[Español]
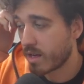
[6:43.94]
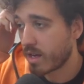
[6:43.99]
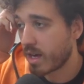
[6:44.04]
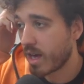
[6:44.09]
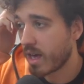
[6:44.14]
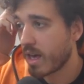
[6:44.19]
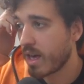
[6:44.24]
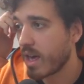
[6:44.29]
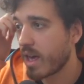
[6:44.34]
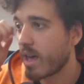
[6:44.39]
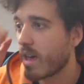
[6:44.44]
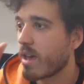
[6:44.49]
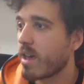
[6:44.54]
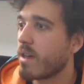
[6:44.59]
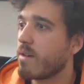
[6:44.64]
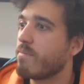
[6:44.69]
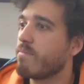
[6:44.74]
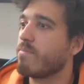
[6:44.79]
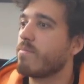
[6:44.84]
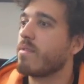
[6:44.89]
¿qué,
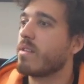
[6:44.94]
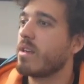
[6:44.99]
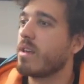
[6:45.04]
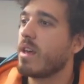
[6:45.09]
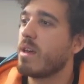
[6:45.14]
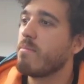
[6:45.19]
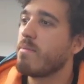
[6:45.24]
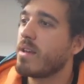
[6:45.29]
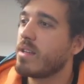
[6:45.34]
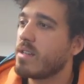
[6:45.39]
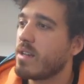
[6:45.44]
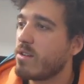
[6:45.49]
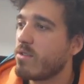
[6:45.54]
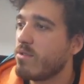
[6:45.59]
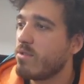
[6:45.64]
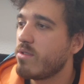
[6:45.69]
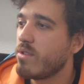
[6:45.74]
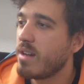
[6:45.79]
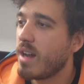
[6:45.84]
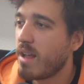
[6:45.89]
eh, ¿Qué pasa
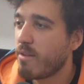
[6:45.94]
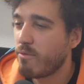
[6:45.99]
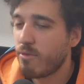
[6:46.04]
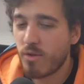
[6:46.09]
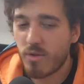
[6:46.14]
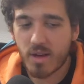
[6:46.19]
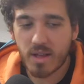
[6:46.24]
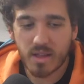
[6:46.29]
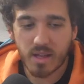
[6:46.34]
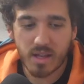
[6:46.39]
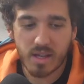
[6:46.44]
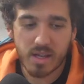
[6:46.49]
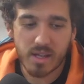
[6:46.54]
con la float?